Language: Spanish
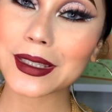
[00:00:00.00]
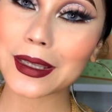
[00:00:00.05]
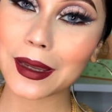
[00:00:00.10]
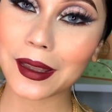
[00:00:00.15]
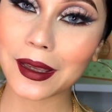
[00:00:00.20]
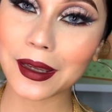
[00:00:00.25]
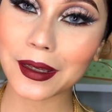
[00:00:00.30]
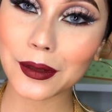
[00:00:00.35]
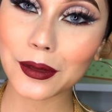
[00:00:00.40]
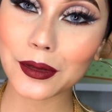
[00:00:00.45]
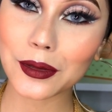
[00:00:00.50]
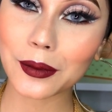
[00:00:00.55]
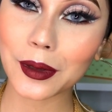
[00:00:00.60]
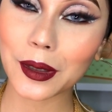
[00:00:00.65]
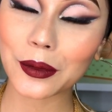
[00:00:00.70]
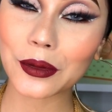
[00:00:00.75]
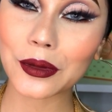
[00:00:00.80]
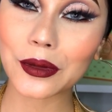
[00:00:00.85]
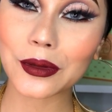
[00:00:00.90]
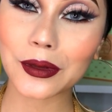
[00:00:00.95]
cada que yo
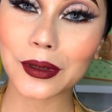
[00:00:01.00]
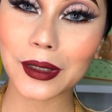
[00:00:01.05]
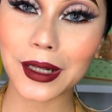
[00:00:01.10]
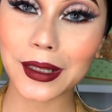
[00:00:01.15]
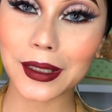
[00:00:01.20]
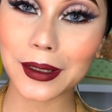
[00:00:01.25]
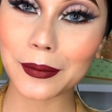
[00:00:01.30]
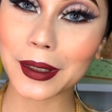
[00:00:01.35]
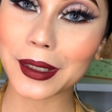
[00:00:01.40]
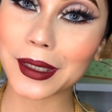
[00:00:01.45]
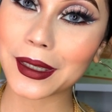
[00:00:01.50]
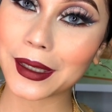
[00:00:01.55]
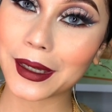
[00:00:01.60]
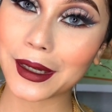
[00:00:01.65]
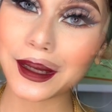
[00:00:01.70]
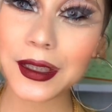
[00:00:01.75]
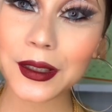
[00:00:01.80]
suba un tutorial de maquillaje.